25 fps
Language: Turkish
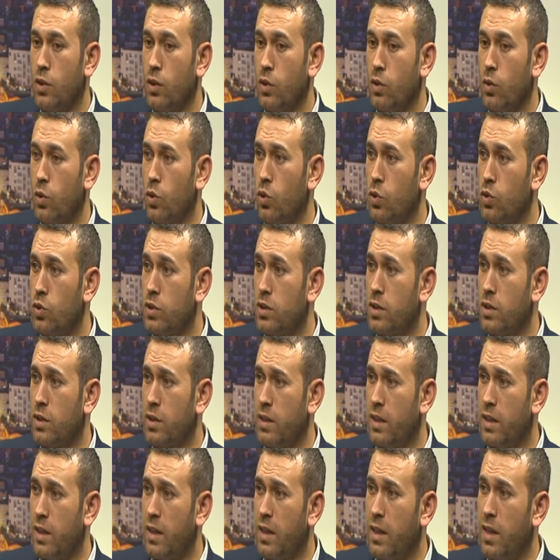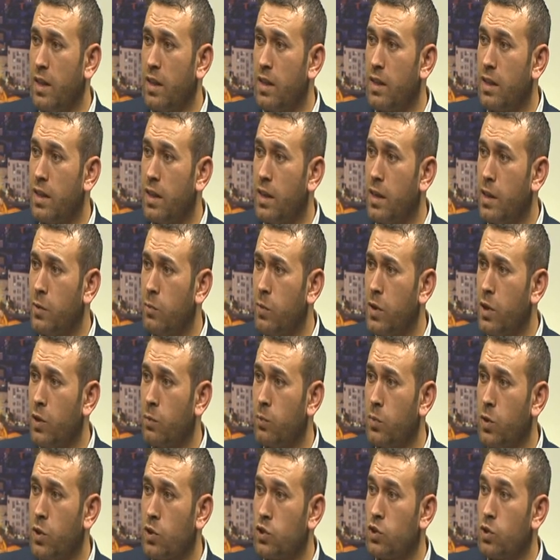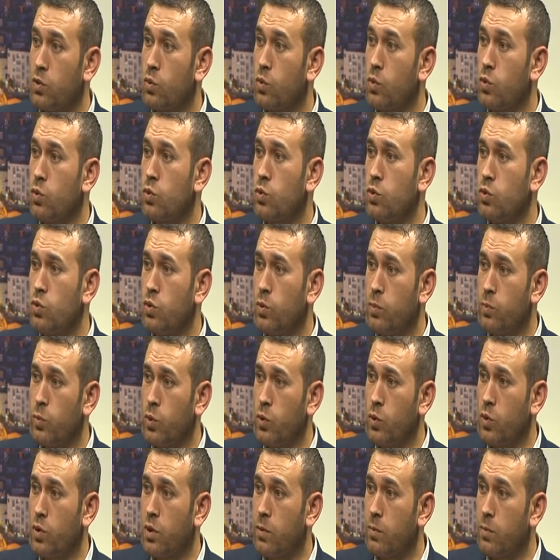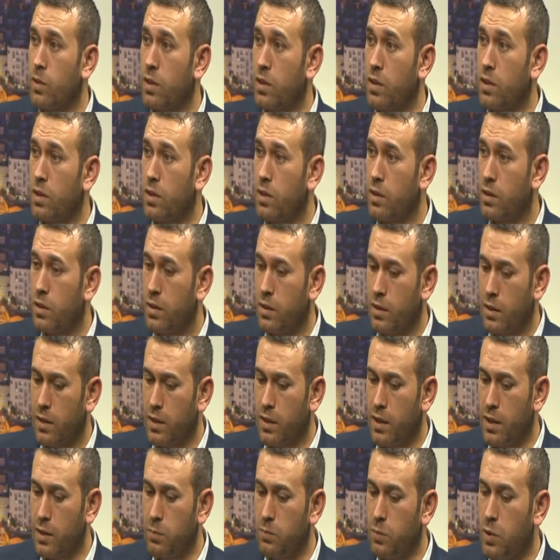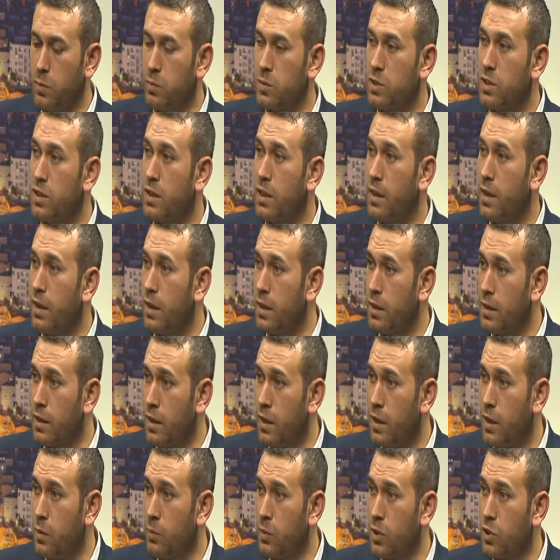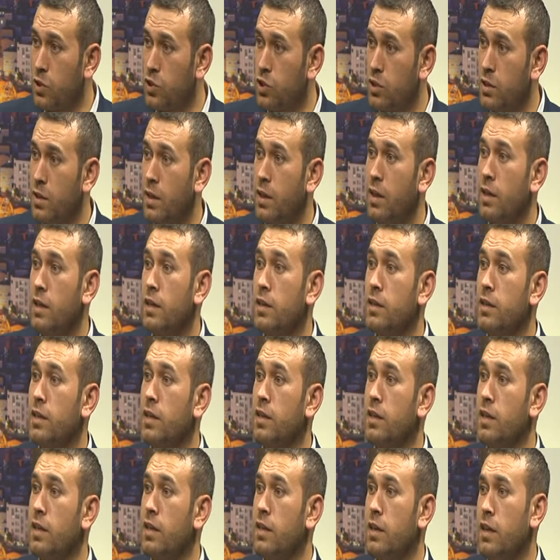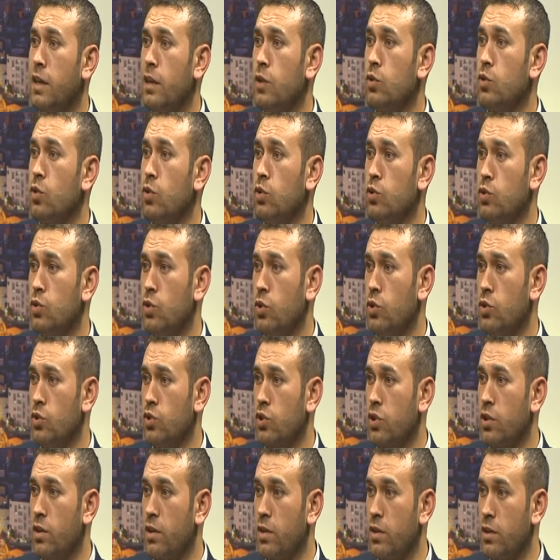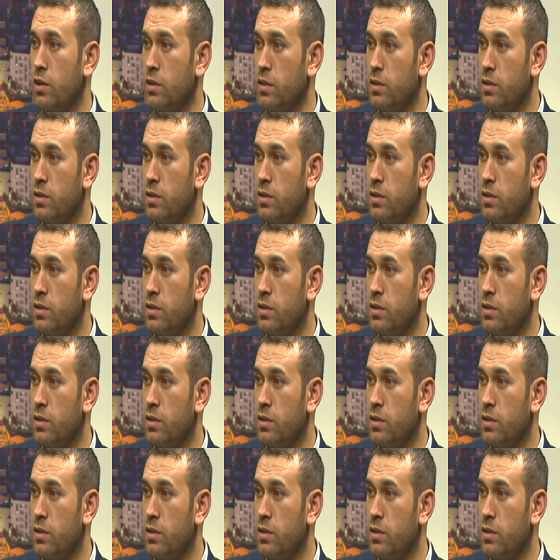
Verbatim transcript: Orada engelleme yapmak için kutlu doğum programına gitmemizi engellemek için ellerinden gelen her türlü zorla çıkarırlardı.